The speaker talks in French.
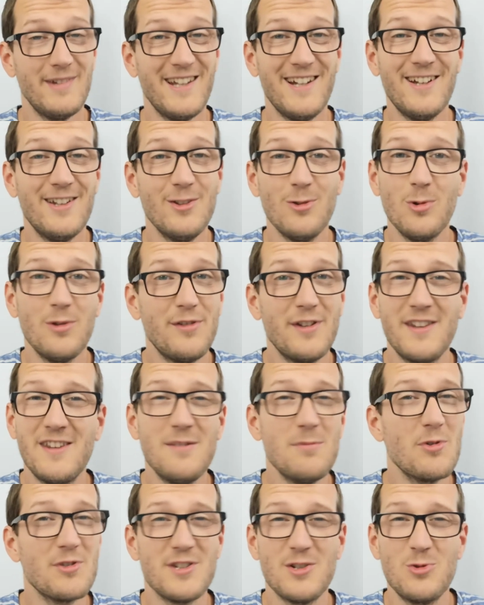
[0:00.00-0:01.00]
Et là, non,
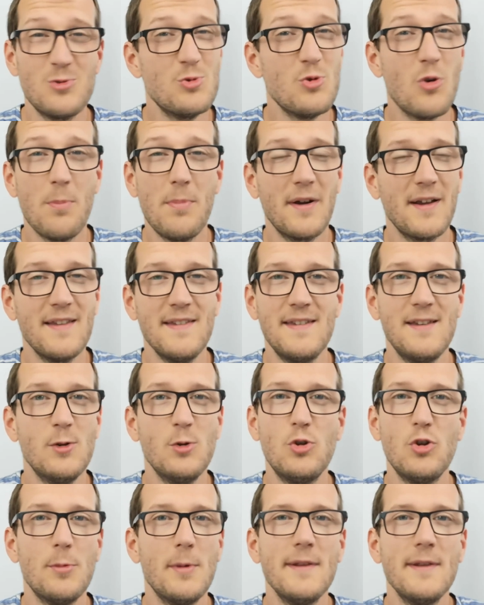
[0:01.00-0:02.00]
effectivement, j'ai toujours pas 15 kg de
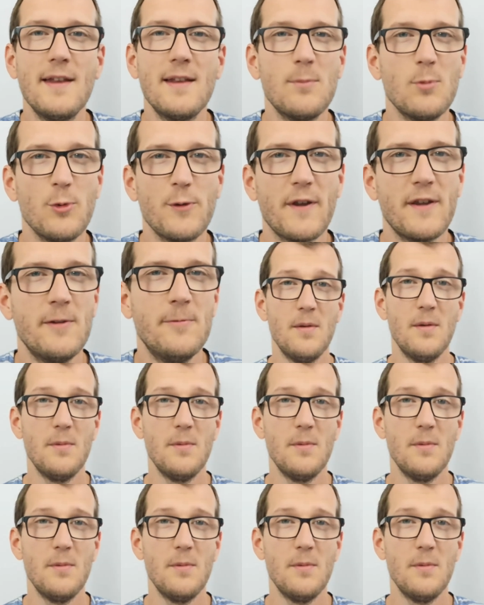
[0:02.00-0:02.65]
tomates à te montrer.